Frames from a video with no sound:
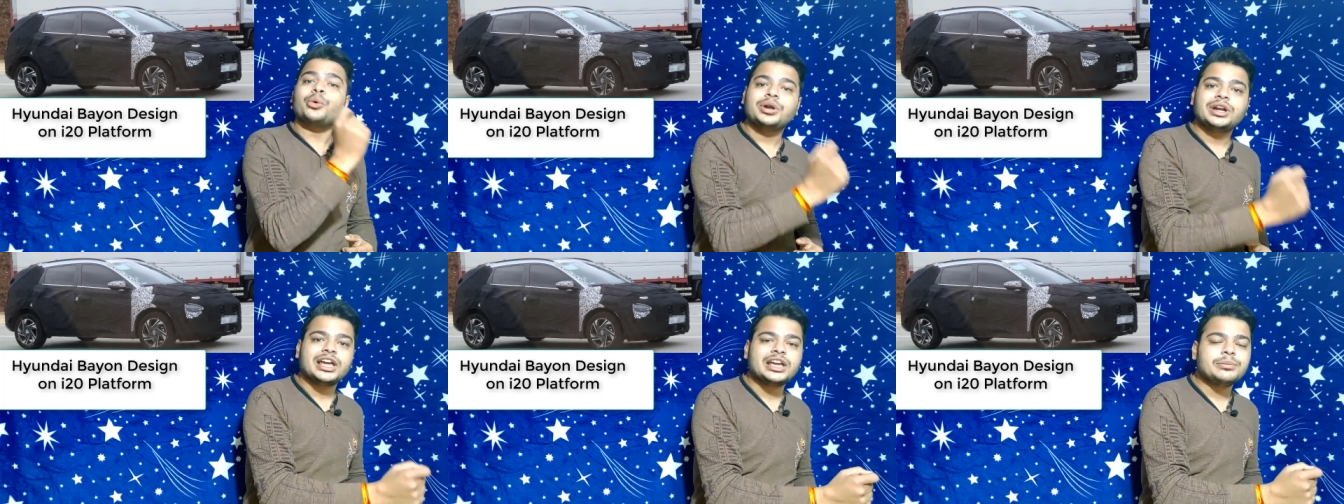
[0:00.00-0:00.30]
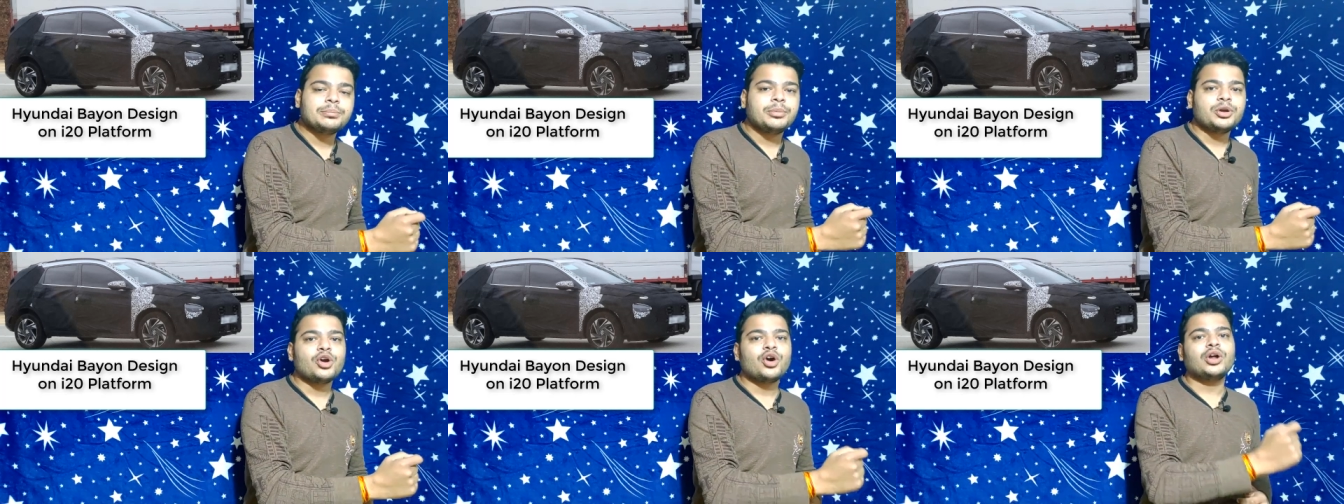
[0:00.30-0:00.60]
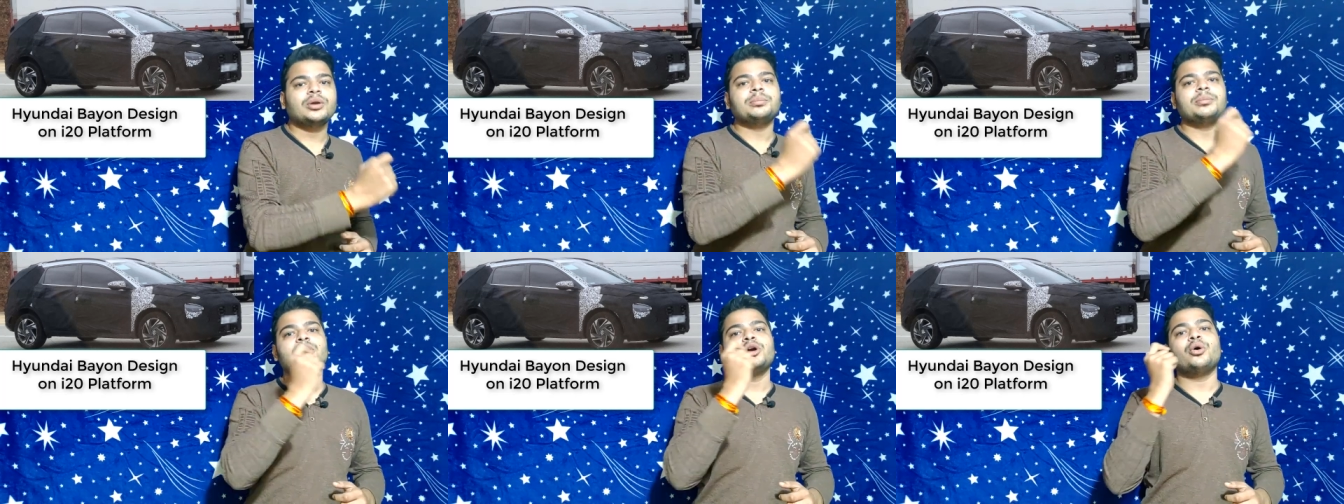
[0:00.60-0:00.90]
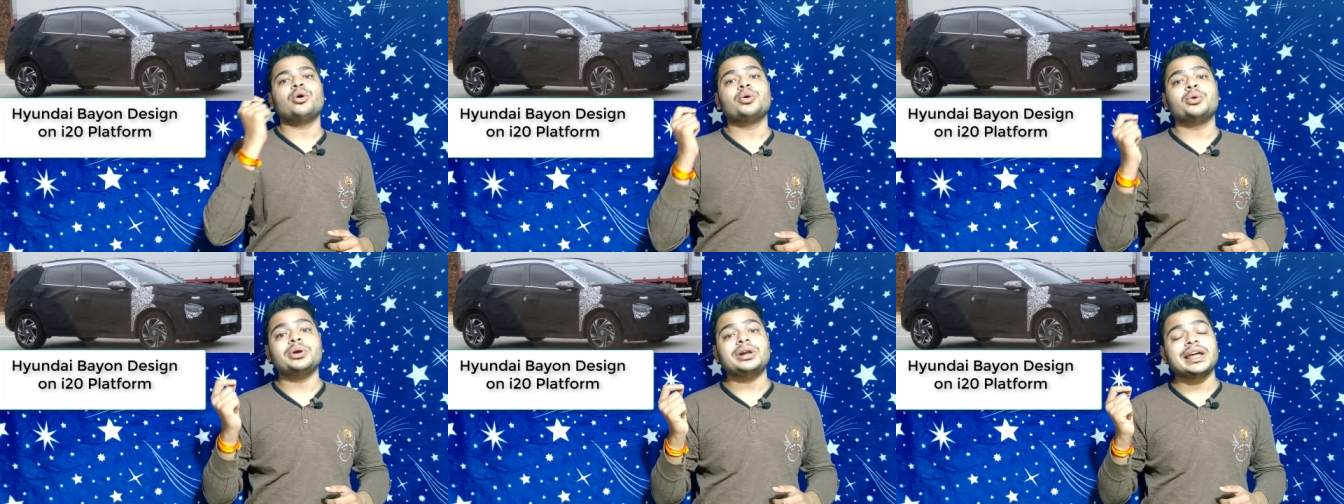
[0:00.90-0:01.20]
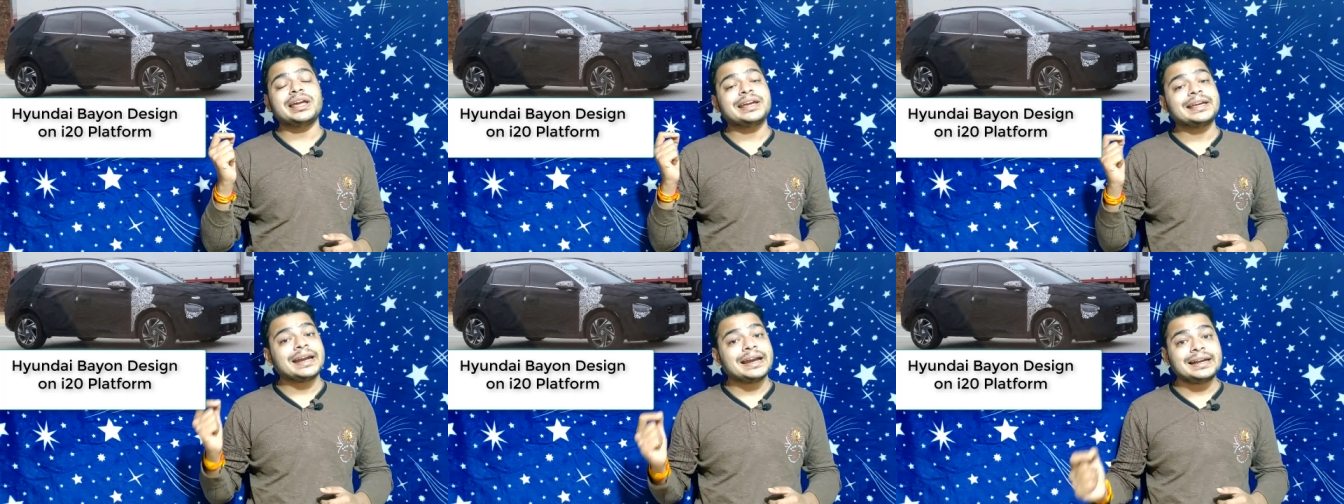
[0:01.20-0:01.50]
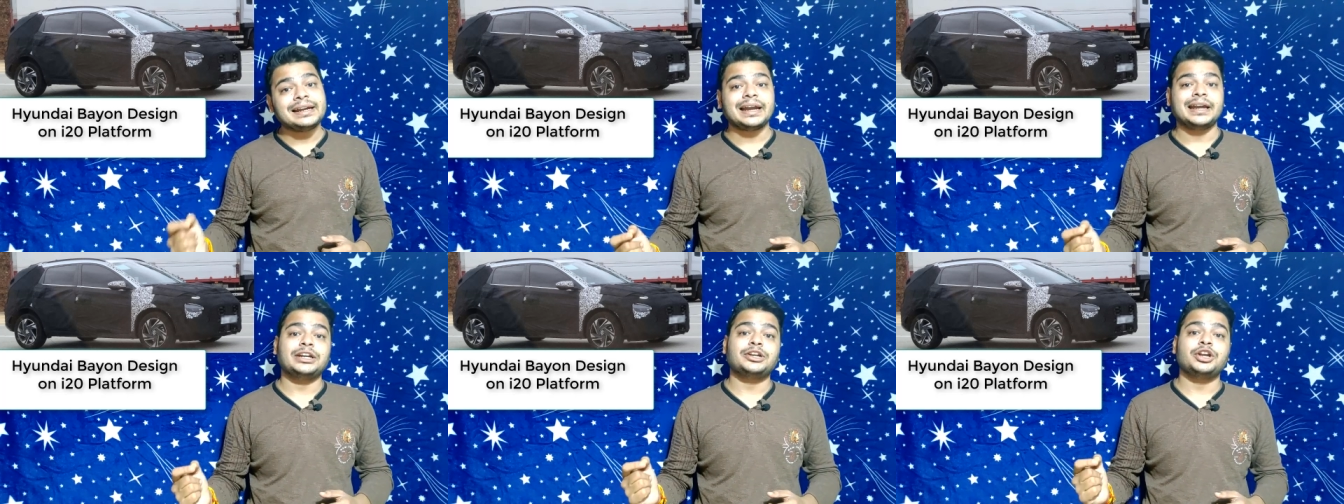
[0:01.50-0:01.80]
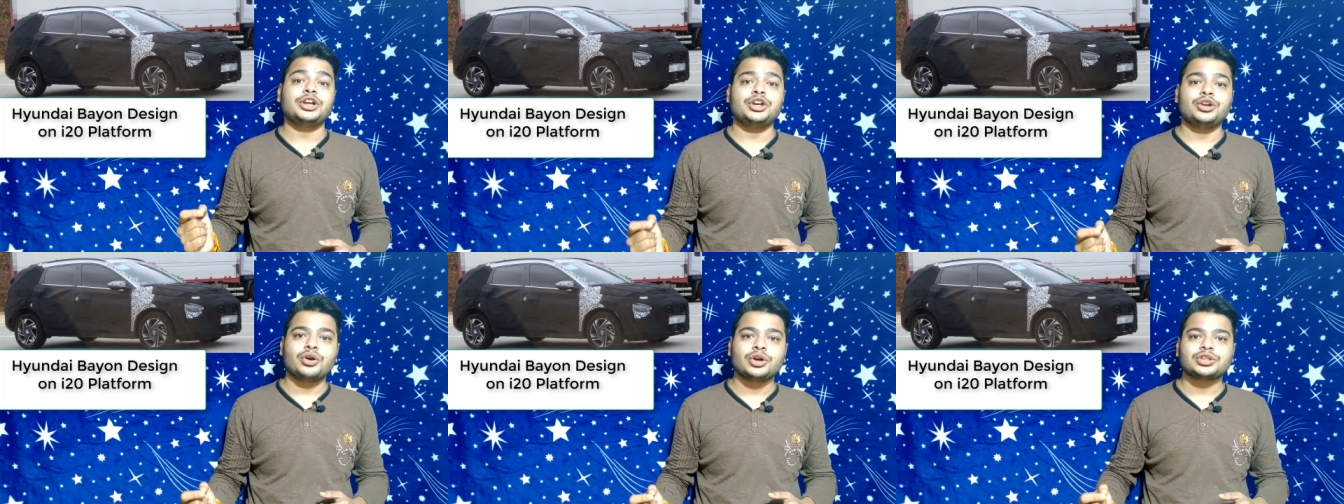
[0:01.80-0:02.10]
हुंडई बियॉन में और हुंडई ग्रैंड
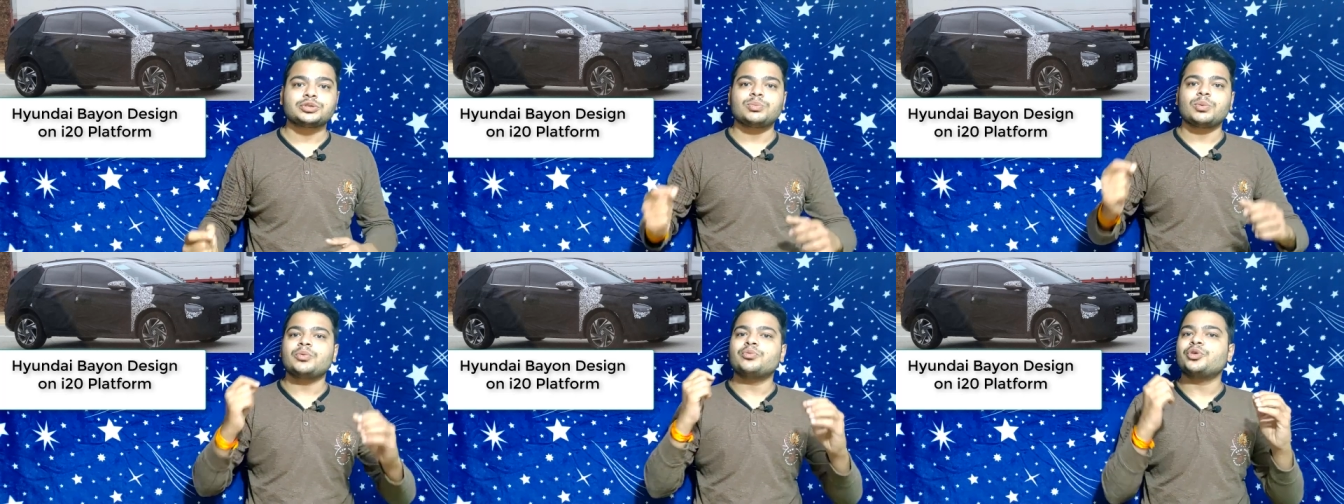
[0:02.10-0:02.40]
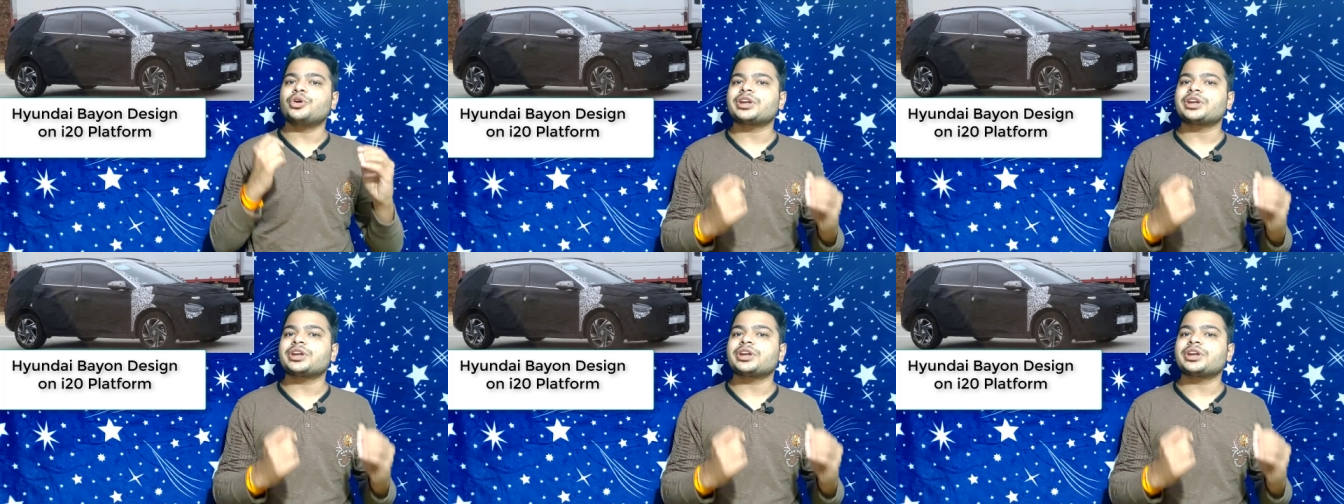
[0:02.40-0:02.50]
आई न्यूस में